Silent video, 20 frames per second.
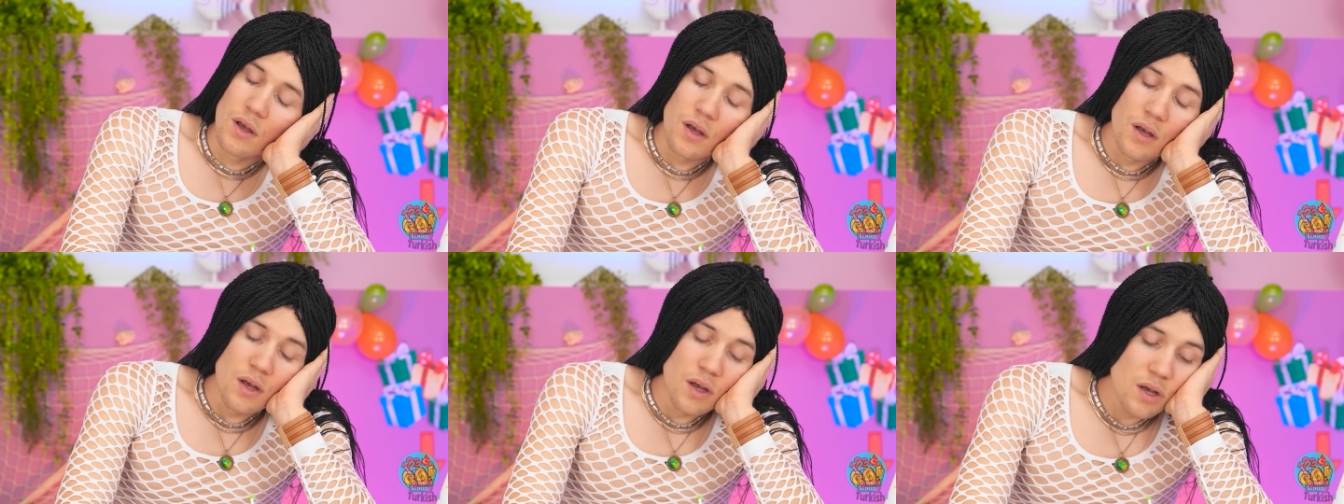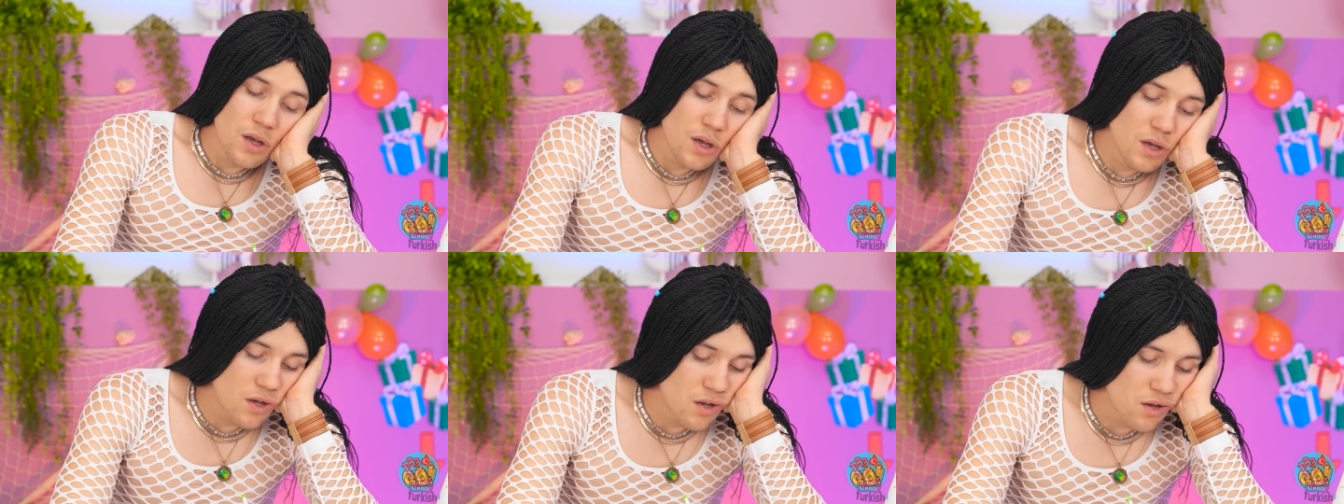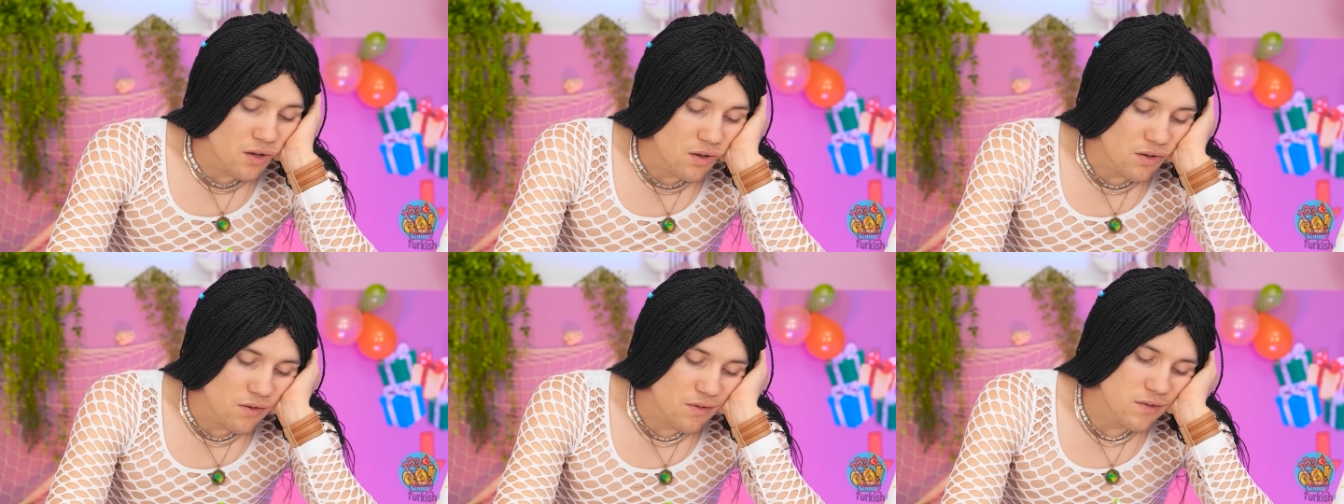
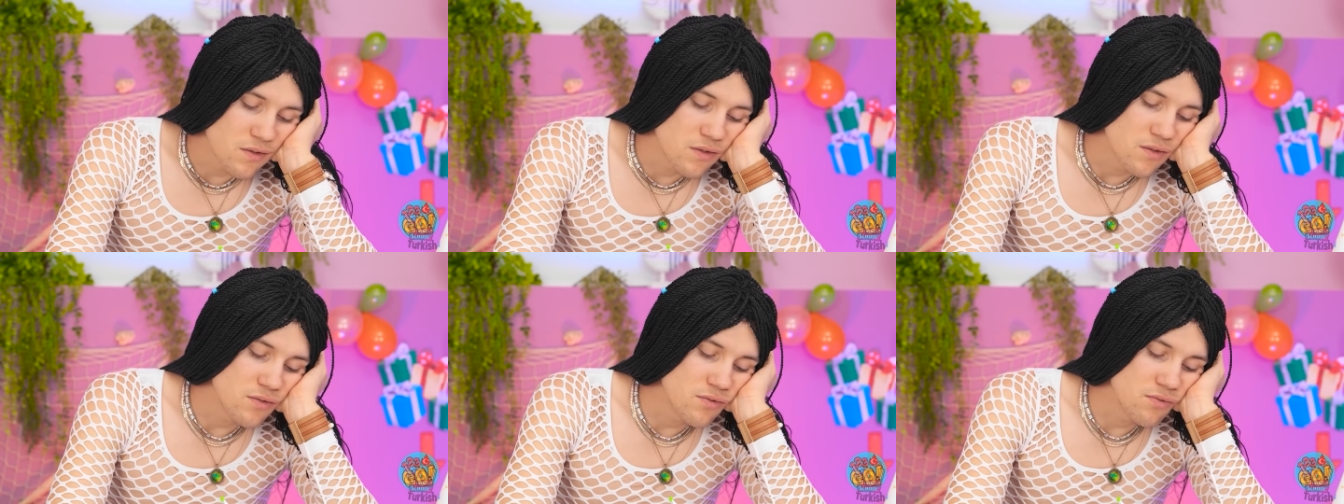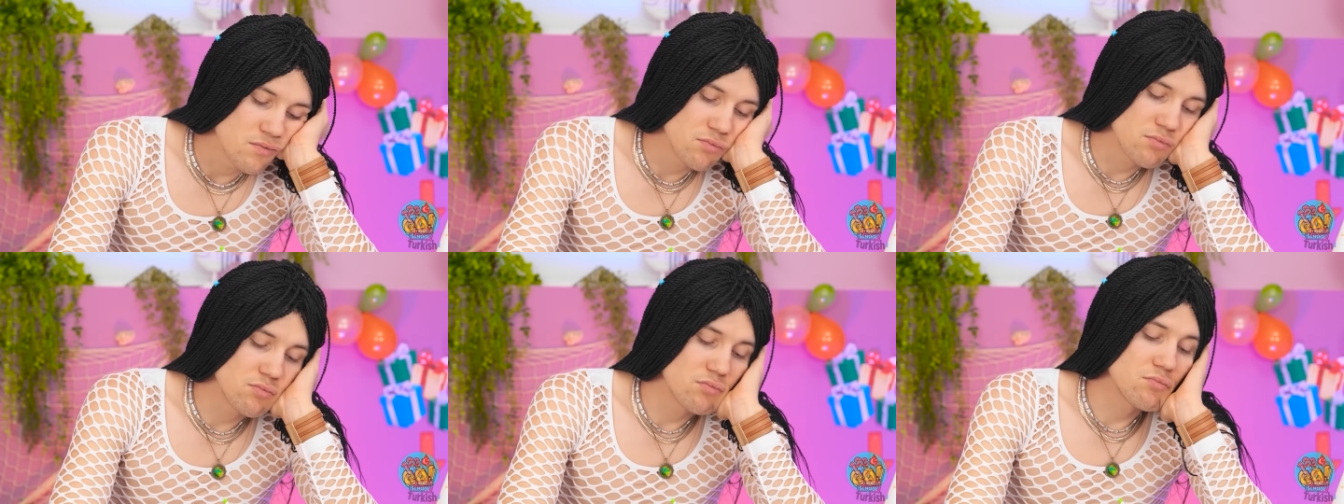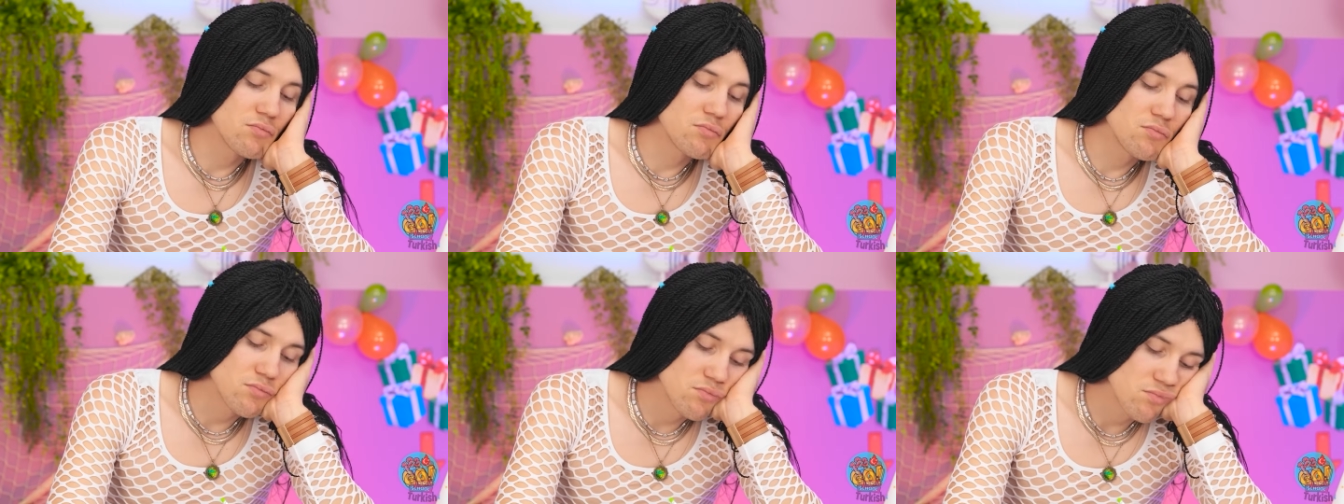geldin? Çok da
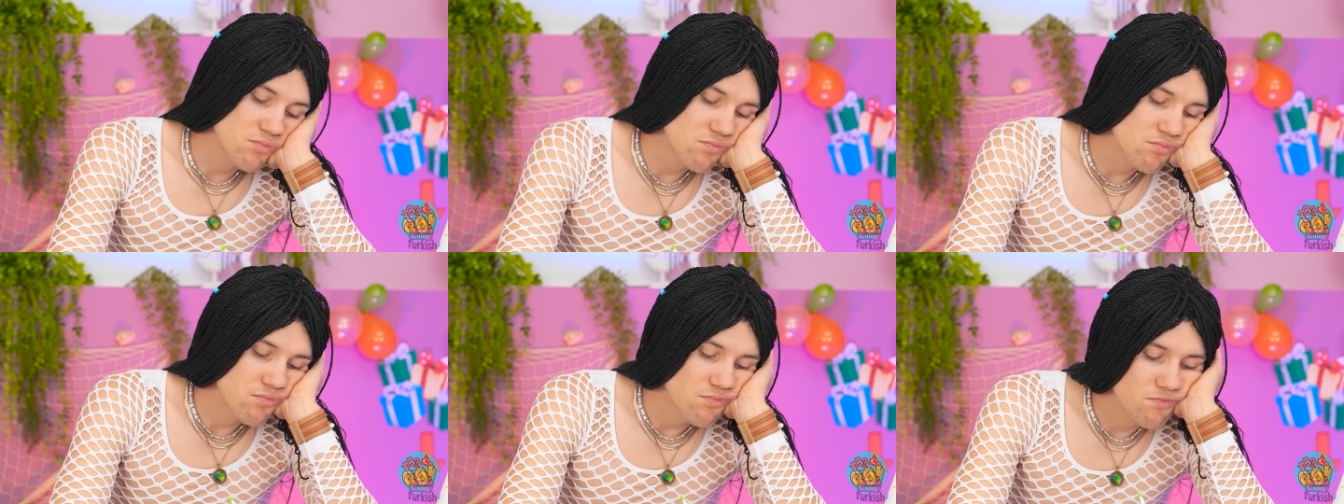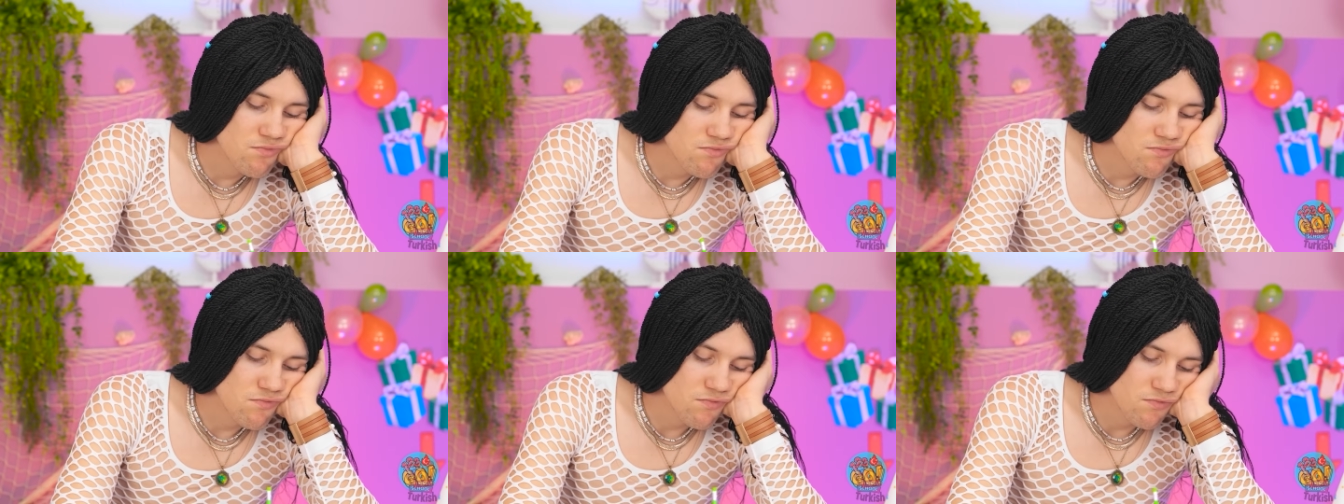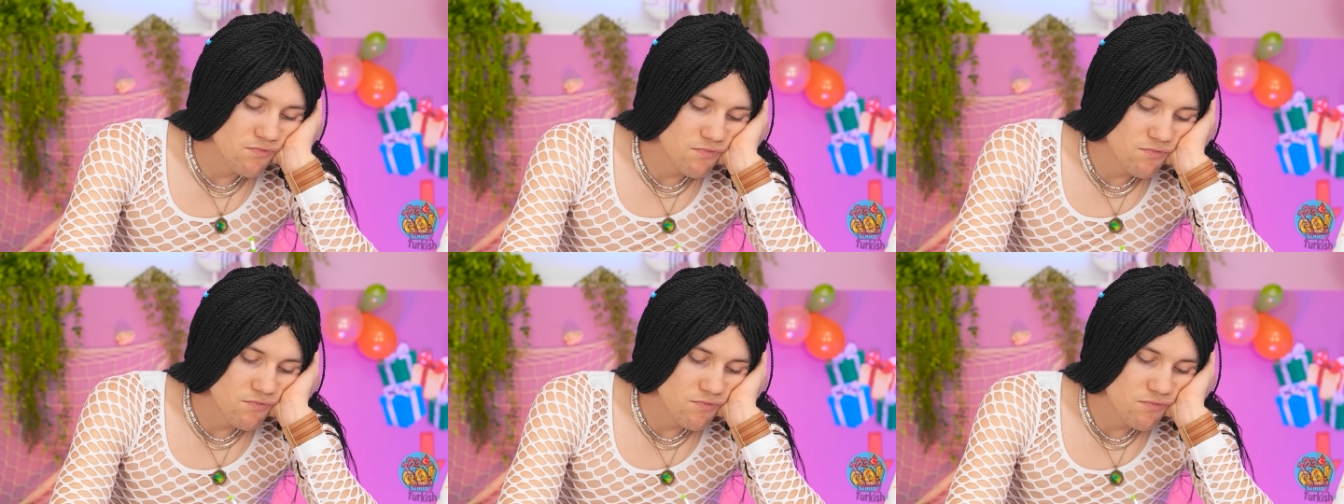umurunda sanki.